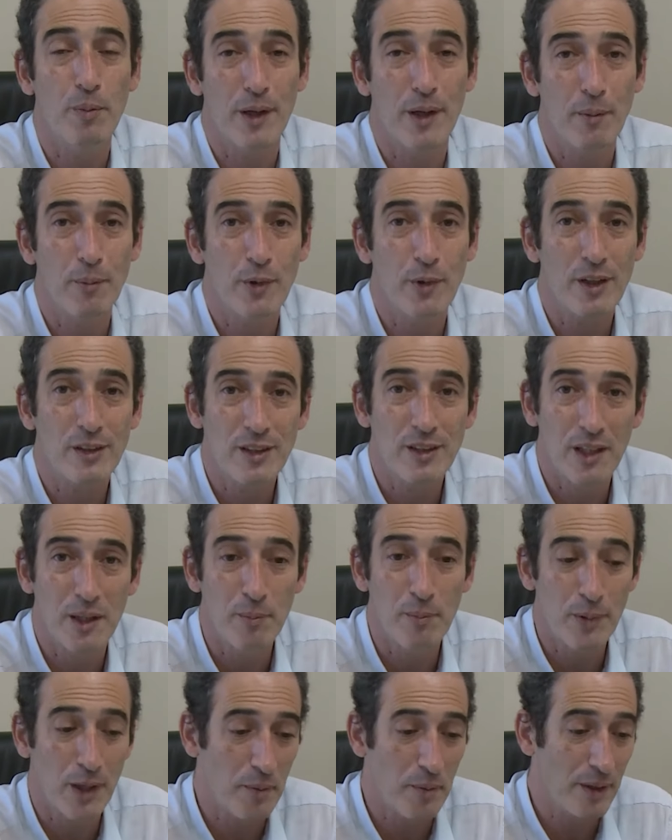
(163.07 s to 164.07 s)
para poder ser
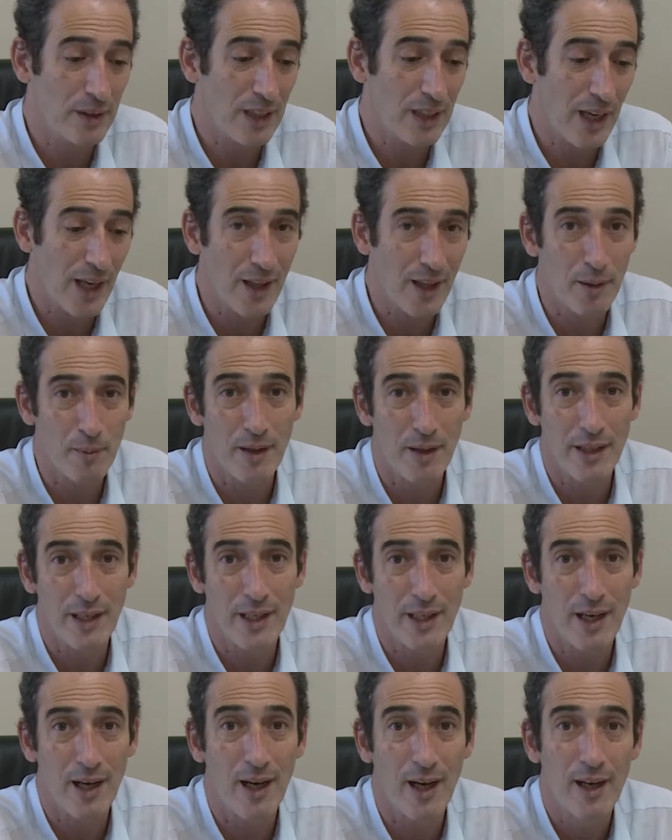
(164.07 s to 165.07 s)
implementadas de
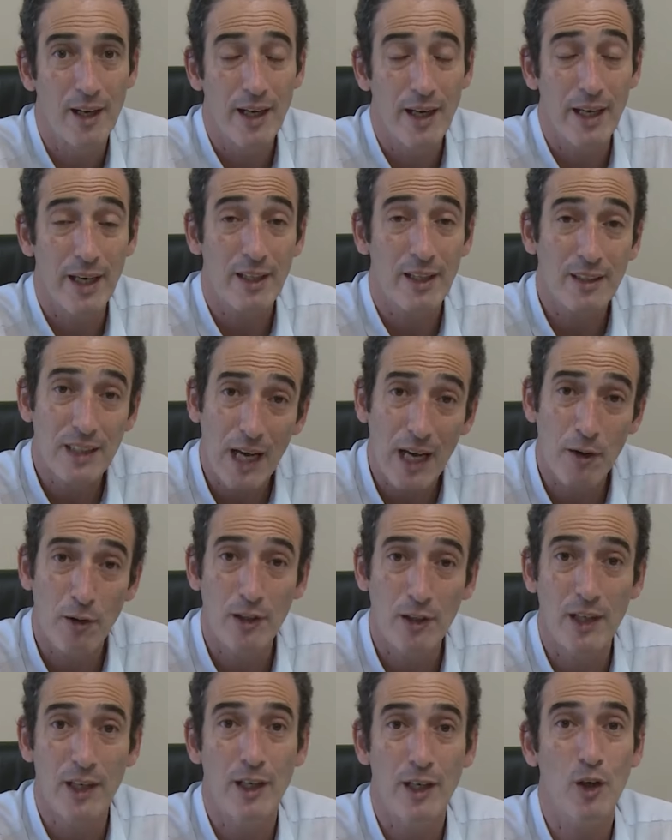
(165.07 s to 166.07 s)
manera
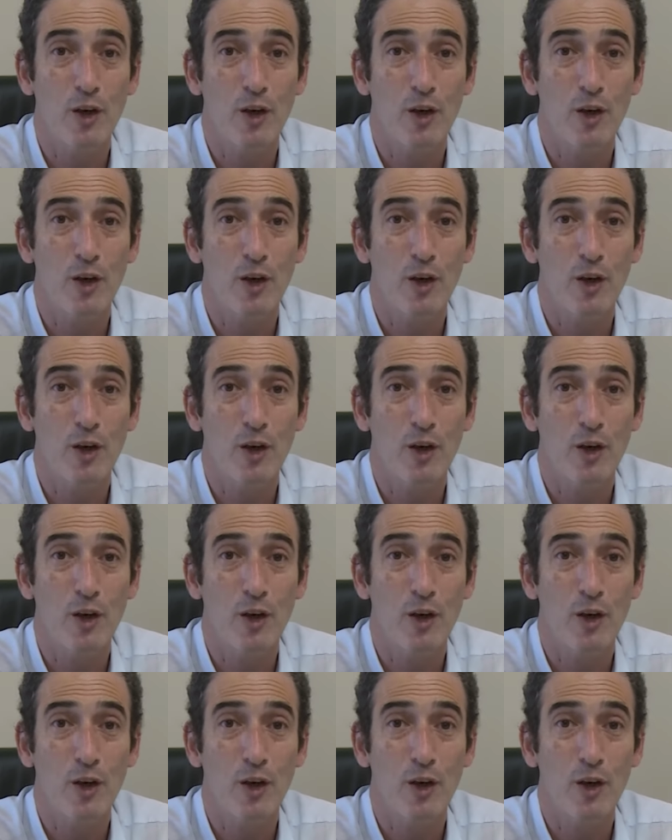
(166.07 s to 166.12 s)
estable,